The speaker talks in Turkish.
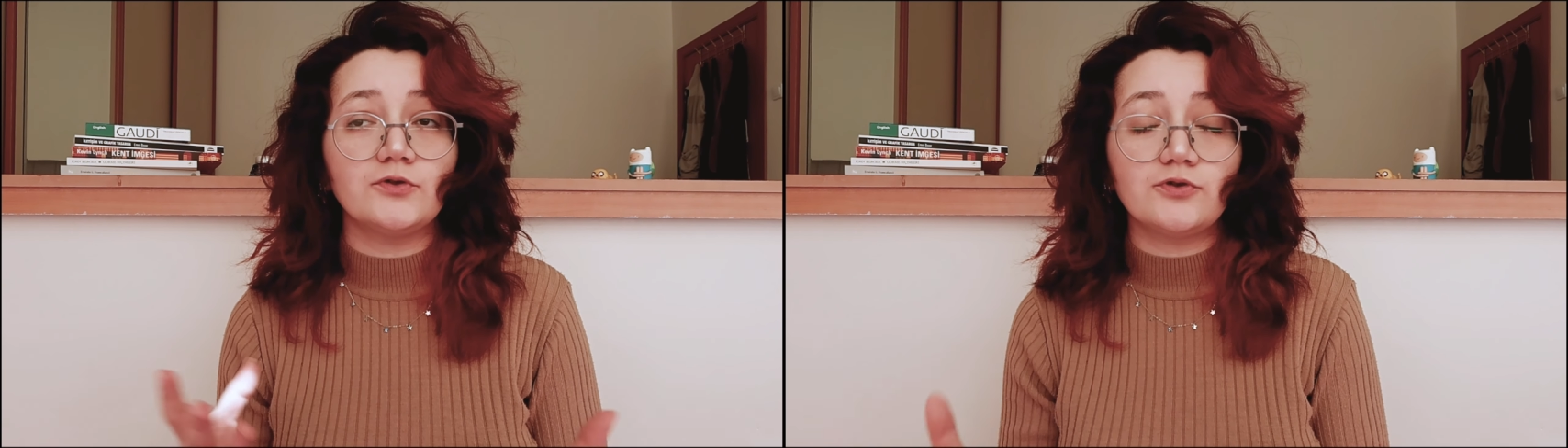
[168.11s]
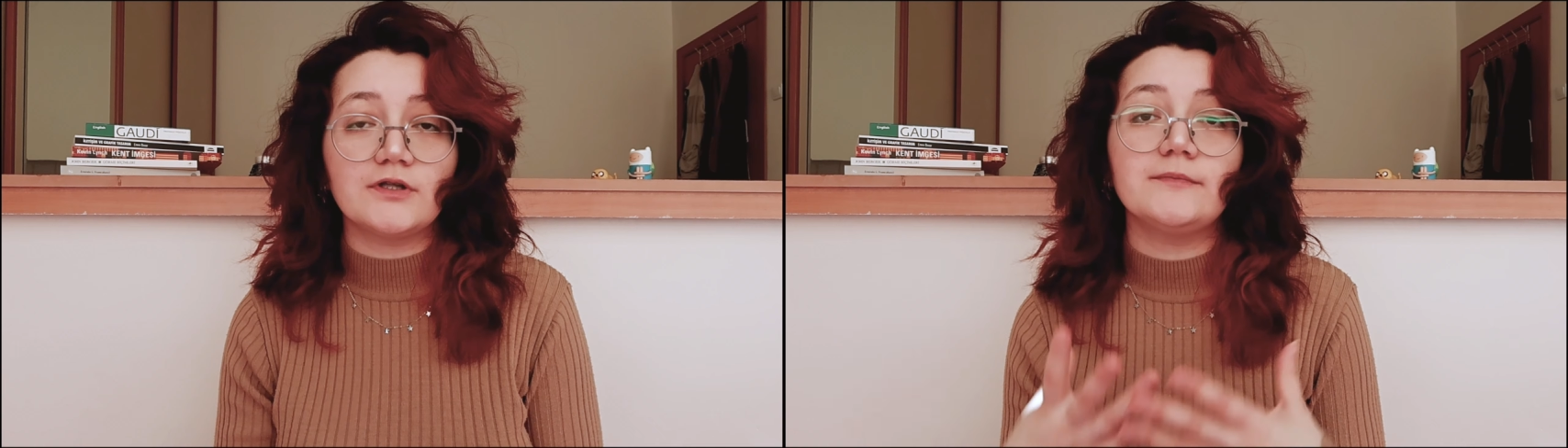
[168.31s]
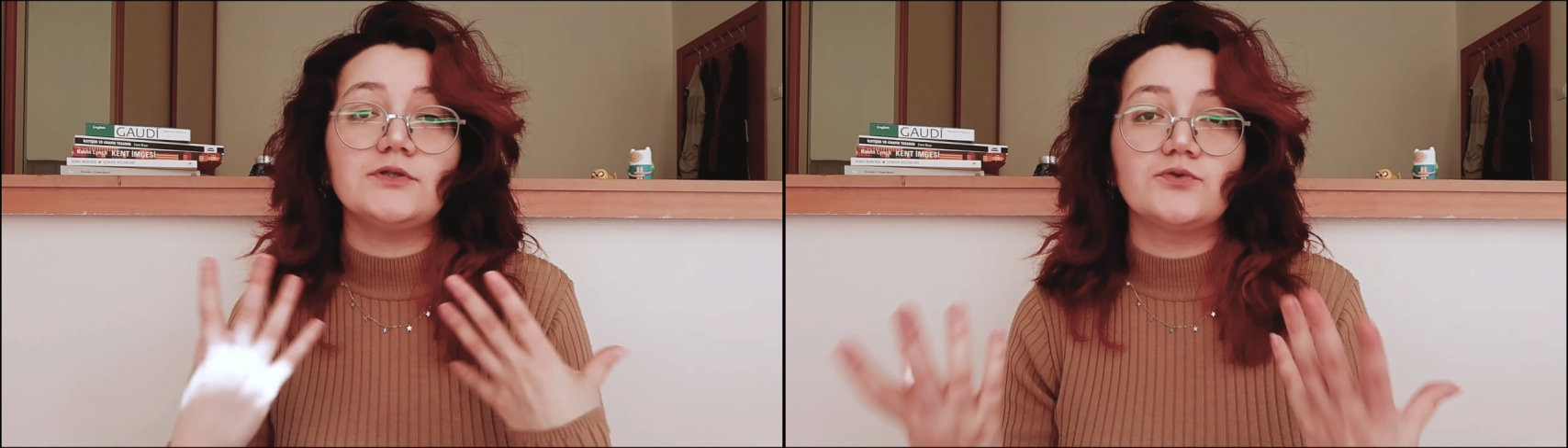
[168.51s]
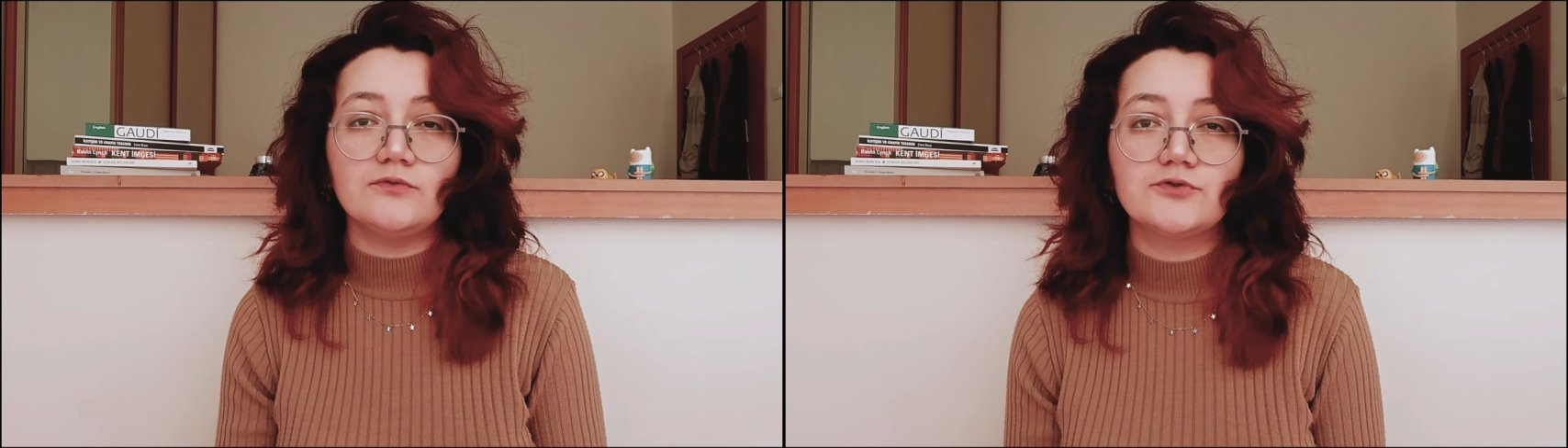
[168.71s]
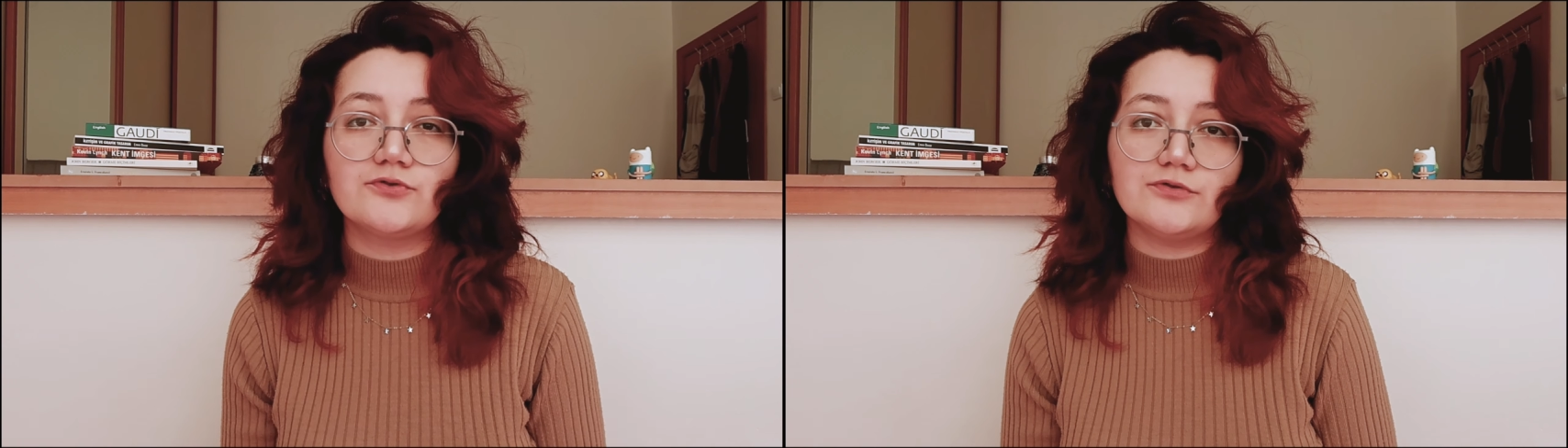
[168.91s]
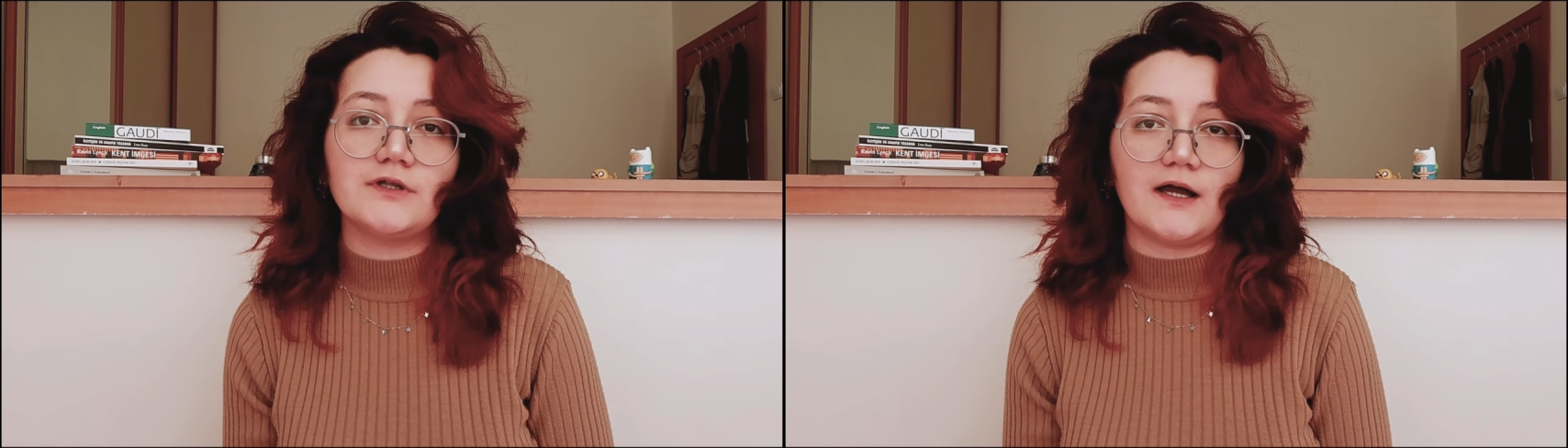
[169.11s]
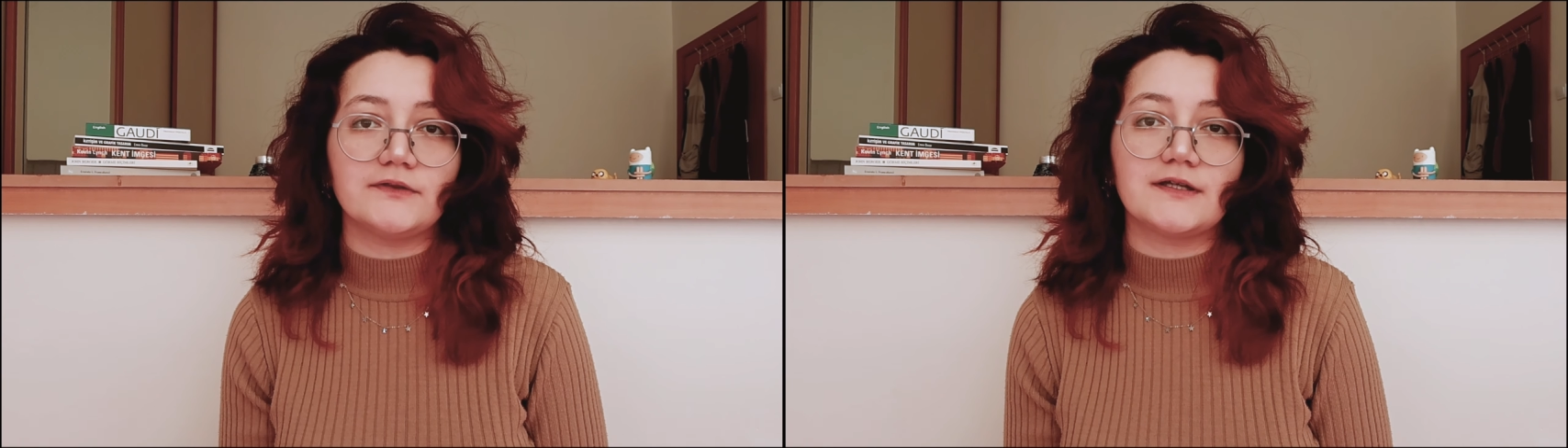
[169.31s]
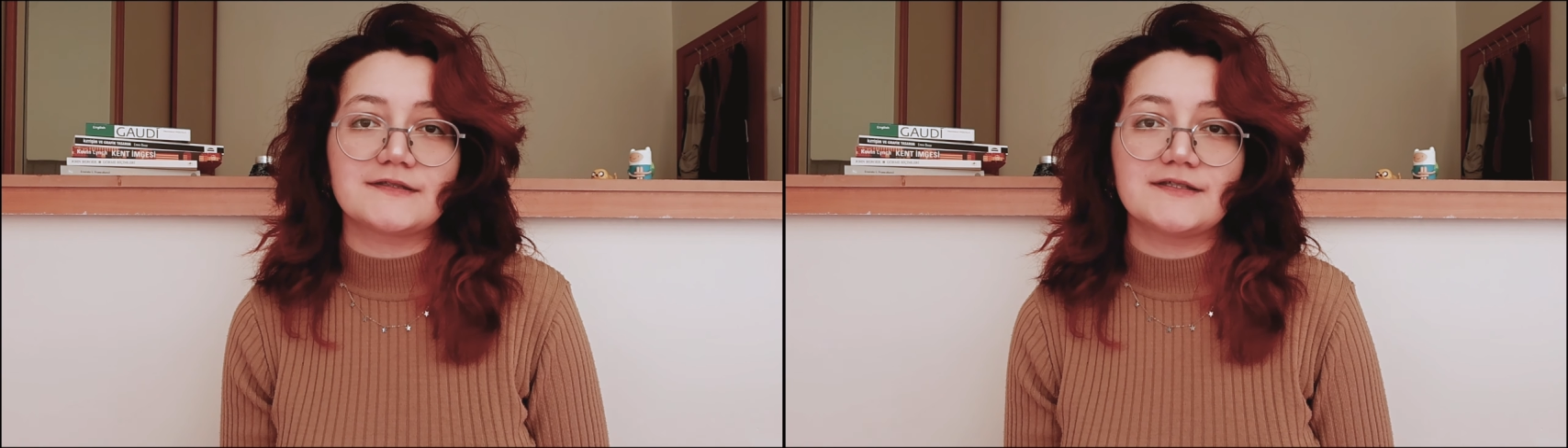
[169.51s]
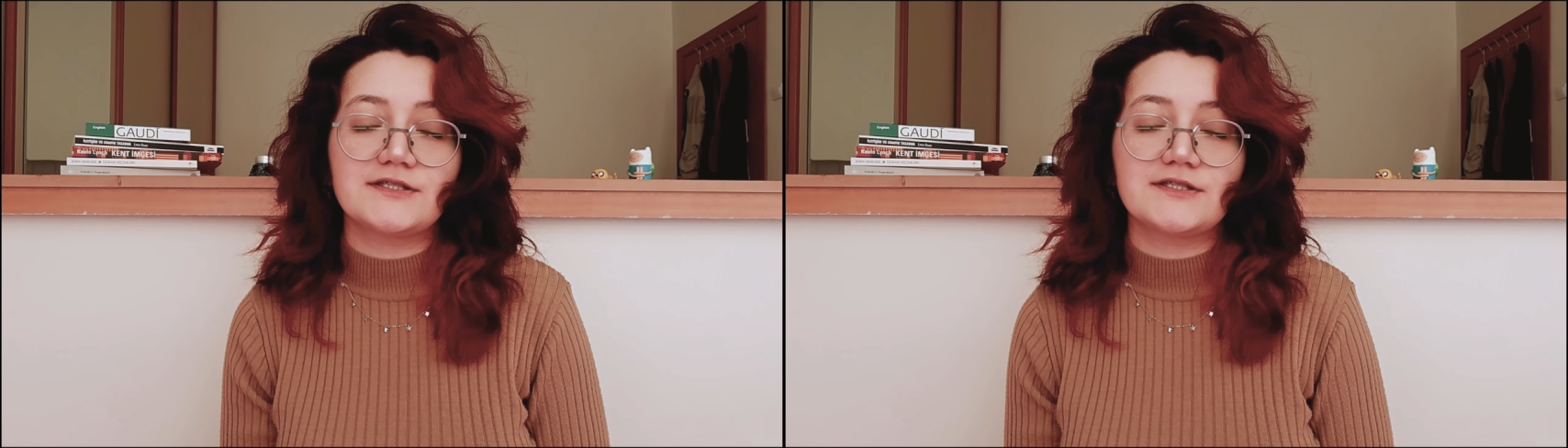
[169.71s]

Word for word: o dönemin kültürünü de anlattığı